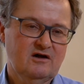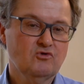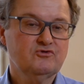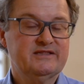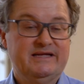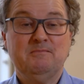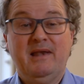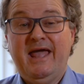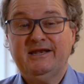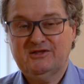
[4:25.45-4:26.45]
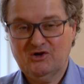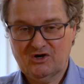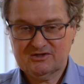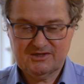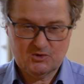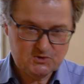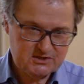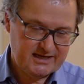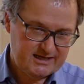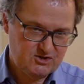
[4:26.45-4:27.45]
Unter dem leidet auch der
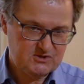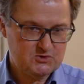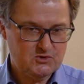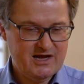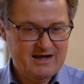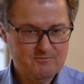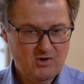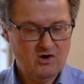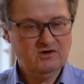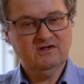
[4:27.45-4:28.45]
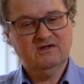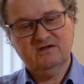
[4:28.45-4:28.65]
österreichische Sojaanbau.